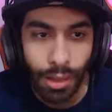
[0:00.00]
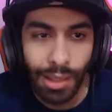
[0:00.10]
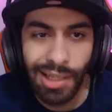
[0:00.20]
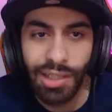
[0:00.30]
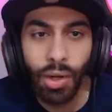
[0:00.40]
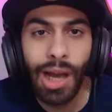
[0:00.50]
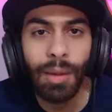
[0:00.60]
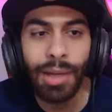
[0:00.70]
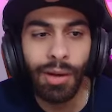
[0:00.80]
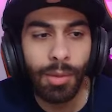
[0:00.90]
انا عايز اروح
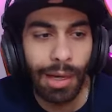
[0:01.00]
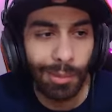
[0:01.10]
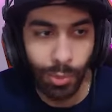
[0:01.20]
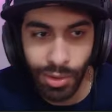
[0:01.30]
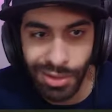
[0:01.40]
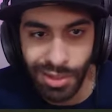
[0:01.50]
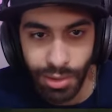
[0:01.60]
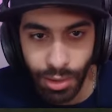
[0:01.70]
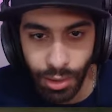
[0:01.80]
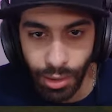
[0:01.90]
اعمل عوق مع البوليس
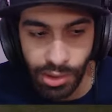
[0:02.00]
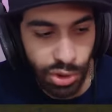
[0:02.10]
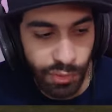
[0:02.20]
الصراحه عايز